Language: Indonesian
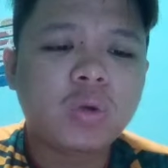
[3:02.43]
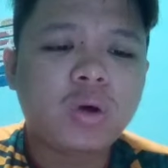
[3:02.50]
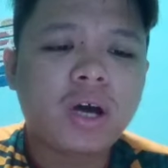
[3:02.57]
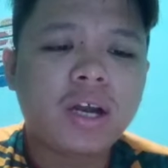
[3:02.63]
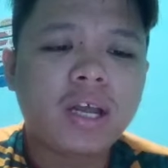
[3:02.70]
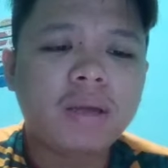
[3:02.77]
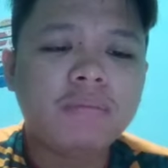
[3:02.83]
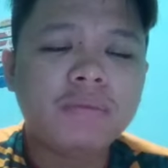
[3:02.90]
atau
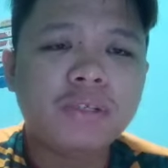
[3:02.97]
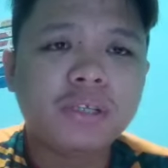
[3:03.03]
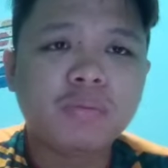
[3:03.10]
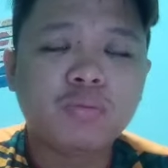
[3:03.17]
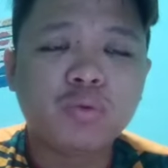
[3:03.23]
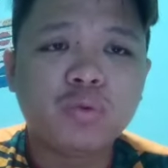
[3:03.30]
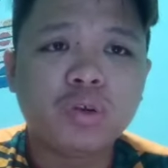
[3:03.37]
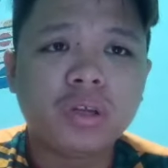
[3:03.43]
RM
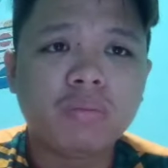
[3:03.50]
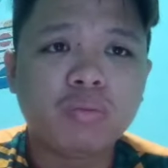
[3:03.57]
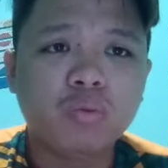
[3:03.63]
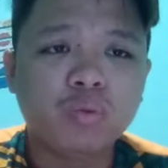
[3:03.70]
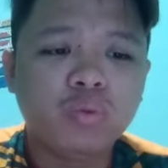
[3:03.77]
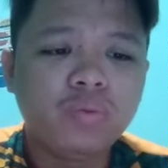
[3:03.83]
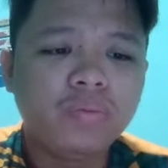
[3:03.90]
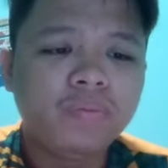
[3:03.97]
10.000
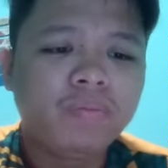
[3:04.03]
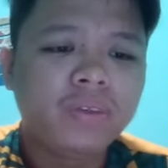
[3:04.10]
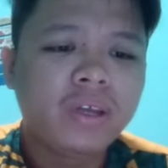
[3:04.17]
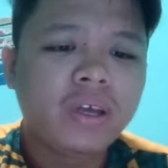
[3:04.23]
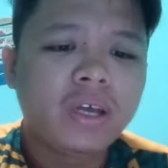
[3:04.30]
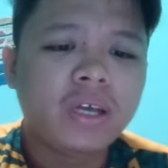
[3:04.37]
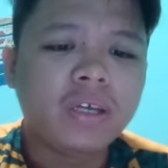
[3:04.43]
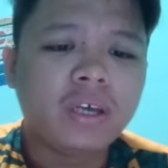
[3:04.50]

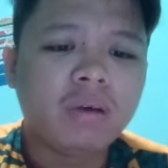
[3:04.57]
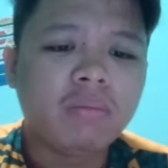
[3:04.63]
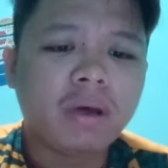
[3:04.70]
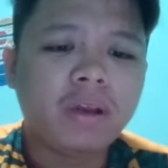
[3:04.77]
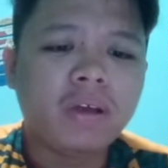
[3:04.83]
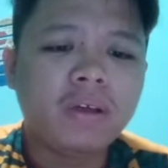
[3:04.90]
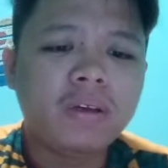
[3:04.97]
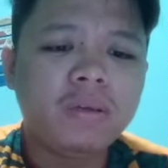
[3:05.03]
yang
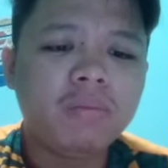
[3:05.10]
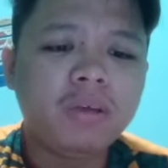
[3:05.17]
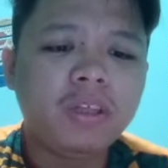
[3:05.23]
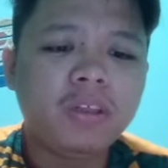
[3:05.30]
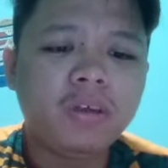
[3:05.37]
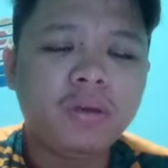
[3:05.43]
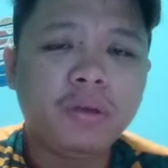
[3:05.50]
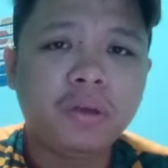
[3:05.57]
mana
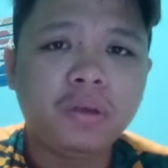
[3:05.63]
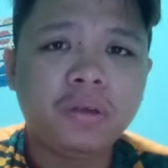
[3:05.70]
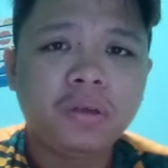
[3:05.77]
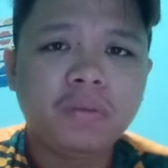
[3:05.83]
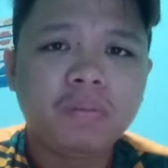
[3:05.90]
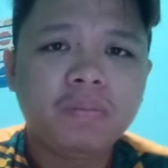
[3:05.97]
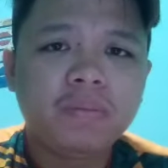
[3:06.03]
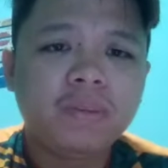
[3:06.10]
lebih
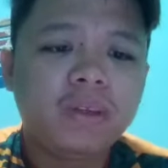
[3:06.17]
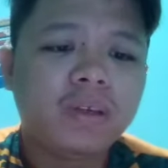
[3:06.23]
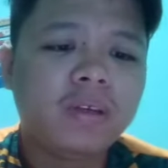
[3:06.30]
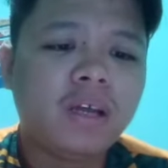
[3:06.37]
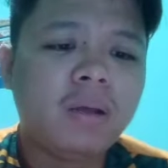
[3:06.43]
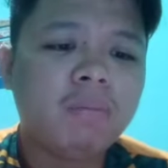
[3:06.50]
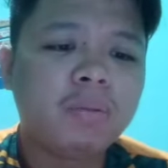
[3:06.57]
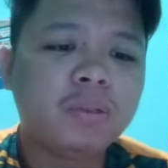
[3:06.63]
tinggi
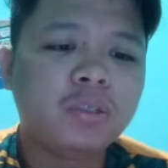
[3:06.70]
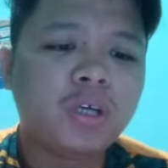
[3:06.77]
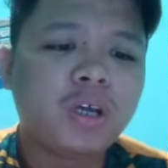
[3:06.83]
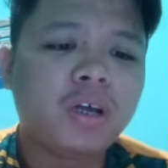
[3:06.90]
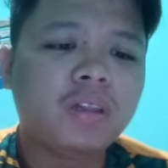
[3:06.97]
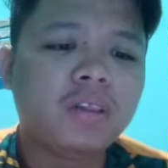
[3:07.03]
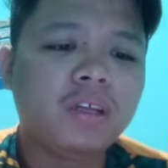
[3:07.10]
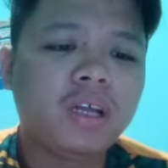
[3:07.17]
dan
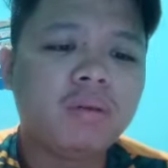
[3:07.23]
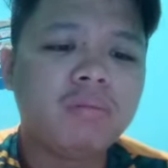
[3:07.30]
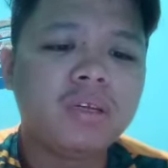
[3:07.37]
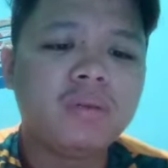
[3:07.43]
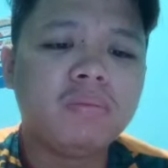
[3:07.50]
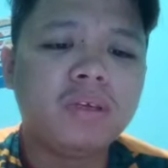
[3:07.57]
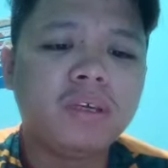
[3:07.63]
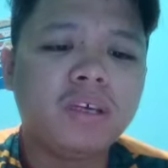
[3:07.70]
penjara tidak
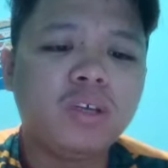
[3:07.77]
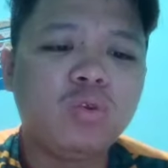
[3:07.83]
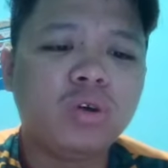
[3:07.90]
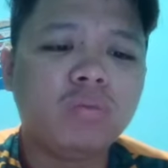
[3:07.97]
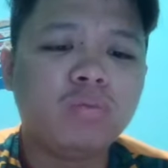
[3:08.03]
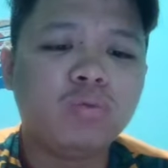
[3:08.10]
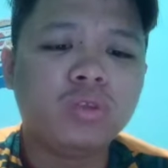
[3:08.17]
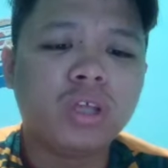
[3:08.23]
melebihi
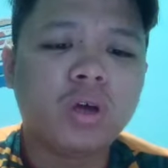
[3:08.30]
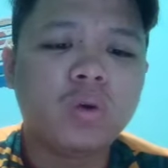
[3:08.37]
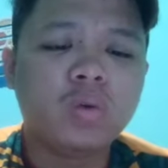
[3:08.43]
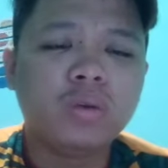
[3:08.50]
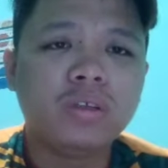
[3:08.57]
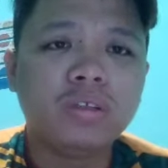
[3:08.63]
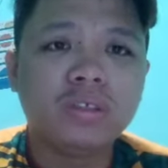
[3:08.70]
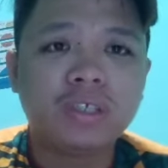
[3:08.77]
20
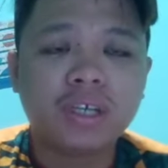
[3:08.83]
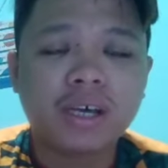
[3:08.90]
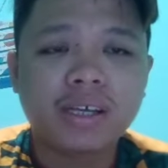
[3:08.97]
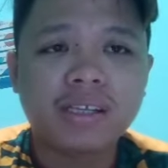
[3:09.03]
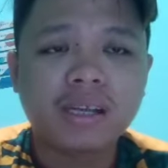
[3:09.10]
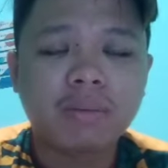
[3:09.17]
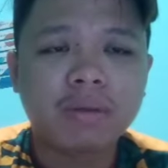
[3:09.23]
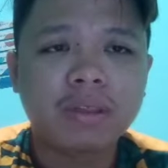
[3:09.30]
tahun
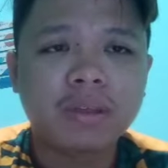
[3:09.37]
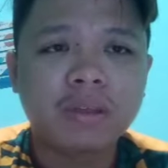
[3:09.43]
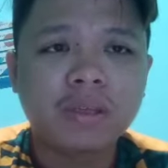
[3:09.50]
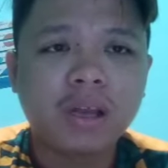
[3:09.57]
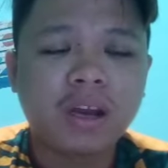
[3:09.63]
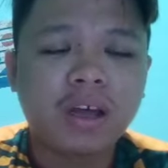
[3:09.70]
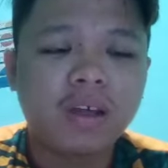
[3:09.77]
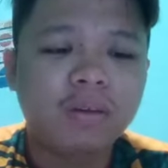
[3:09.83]
jika sabit
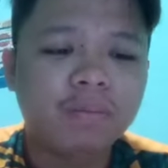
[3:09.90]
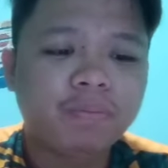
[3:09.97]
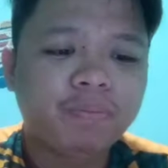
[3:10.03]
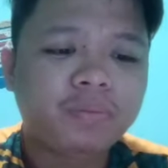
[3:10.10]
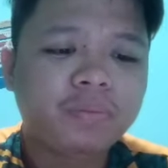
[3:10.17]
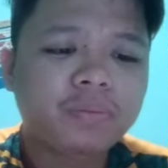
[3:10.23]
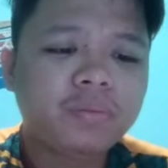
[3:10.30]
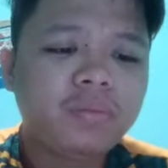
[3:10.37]
kesalahan.
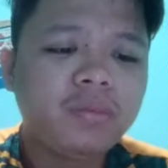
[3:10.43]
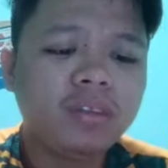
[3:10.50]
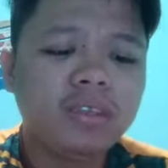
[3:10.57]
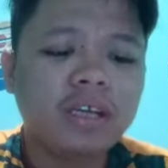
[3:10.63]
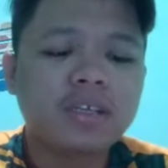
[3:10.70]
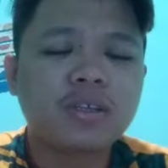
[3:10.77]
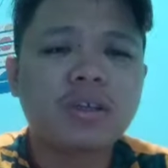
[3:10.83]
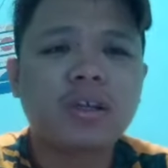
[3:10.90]

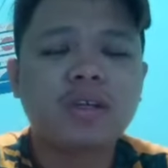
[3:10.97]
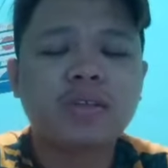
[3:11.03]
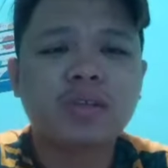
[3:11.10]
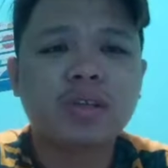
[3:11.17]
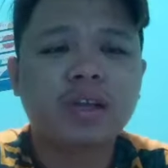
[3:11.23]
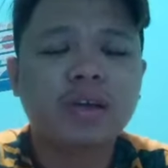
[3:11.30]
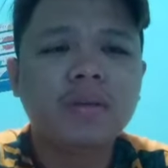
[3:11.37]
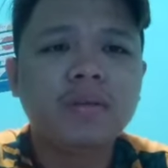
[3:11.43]
Nah,
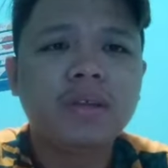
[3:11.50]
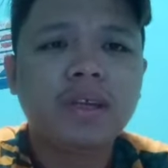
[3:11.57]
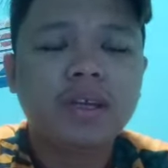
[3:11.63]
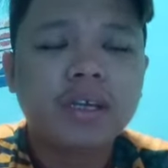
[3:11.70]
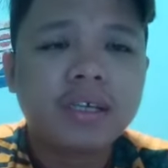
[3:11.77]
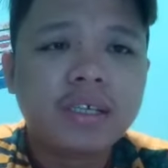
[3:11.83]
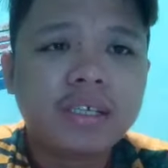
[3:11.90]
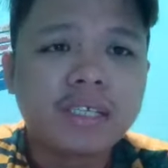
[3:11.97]
saudara-saudara,
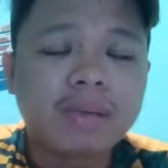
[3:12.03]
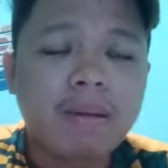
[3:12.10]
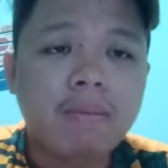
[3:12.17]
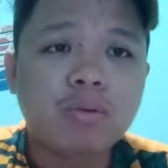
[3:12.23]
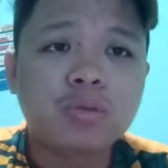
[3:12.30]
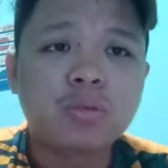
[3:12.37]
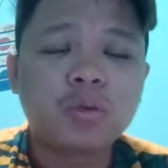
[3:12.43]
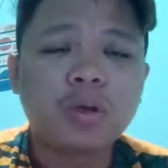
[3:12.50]

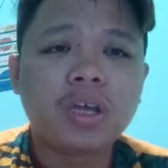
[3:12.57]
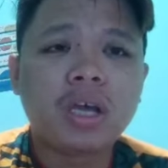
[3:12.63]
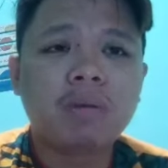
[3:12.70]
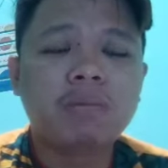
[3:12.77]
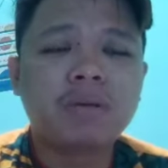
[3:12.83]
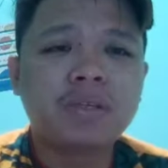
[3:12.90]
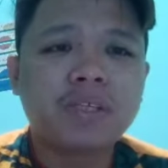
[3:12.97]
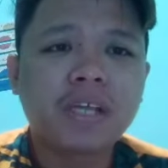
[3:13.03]
siapapun juga
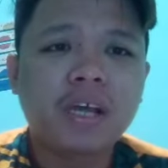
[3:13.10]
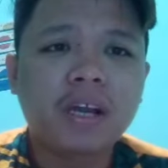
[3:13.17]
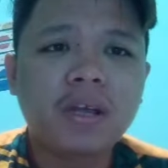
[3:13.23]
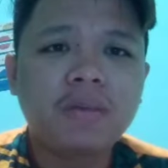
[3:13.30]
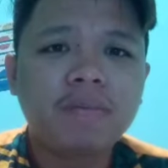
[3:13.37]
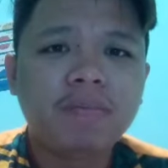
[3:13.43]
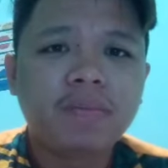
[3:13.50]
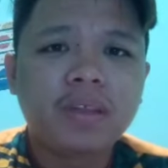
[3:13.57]
yang
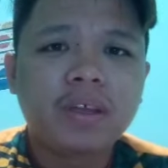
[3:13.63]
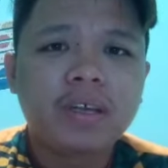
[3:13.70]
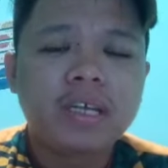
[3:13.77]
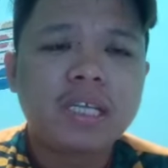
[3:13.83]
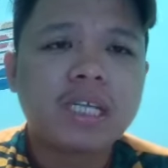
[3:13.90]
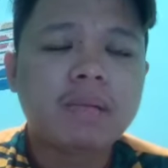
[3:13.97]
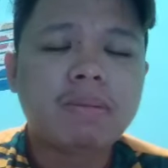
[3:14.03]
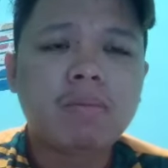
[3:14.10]
bersalah,
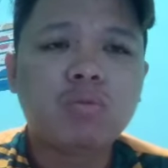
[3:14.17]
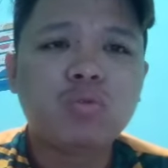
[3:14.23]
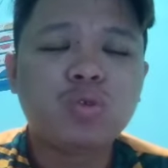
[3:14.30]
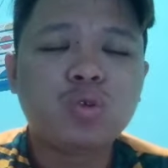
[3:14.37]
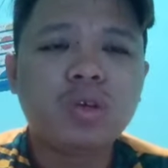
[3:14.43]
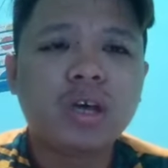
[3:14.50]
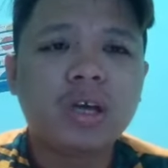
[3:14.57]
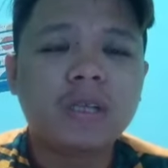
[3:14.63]

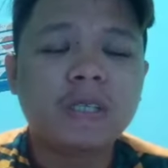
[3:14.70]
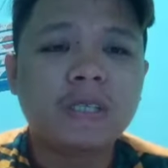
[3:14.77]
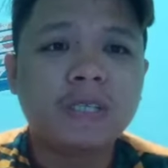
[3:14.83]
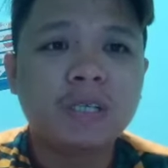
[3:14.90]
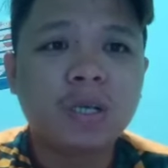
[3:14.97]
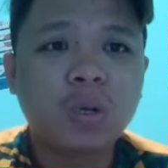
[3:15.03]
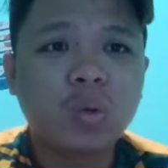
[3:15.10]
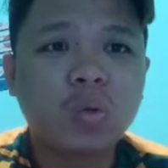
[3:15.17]
siapapun juga
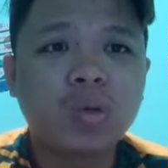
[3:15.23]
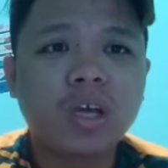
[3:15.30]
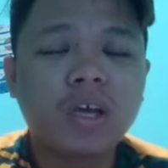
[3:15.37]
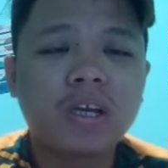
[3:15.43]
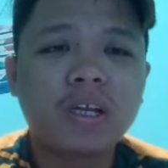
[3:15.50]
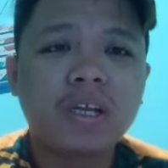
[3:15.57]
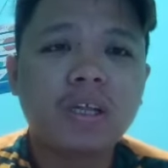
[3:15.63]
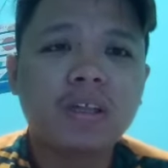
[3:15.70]
jerung
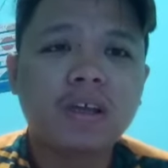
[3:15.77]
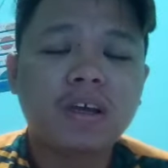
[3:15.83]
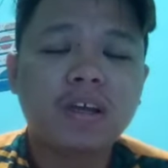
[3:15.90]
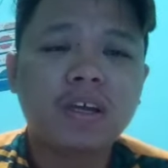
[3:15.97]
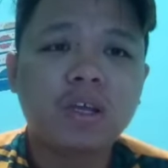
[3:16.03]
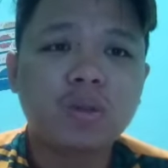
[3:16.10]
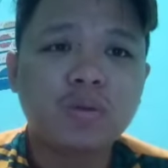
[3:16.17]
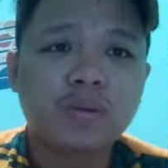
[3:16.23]
yang
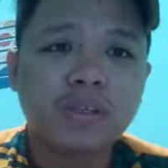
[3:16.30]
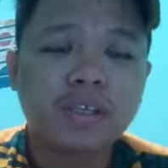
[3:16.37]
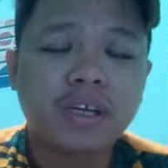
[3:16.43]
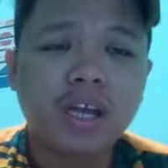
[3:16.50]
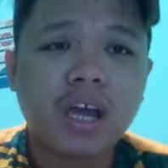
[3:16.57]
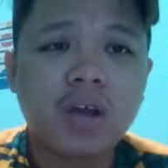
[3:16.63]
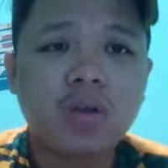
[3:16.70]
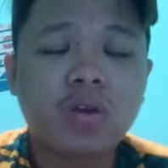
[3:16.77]
dinyatakan Datuk
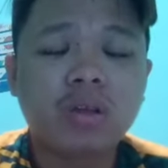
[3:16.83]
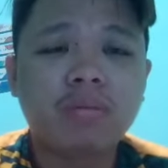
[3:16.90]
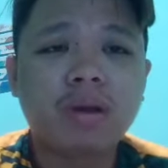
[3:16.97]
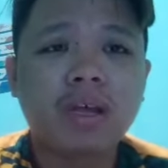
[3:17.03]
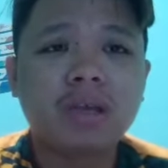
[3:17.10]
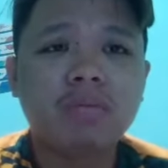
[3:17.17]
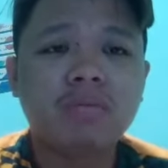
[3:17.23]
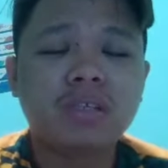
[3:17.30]
Seri Anwar
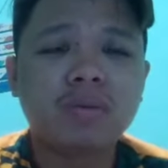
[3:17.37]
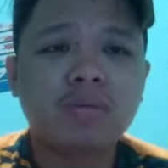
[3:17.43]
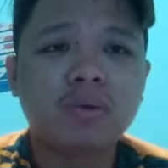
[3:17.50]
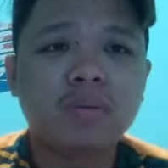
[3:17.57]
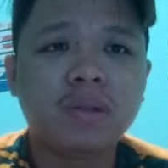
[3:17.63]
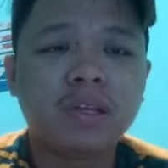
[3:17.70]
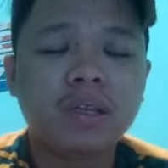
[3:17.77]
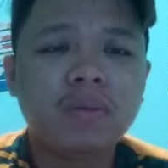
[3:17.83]
Ibrahim
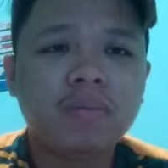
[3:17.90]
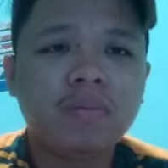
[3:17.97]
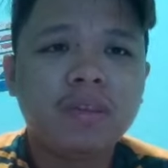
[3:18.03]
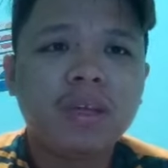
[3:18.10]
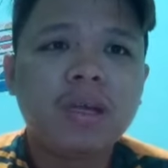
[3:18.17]
sebelum ini,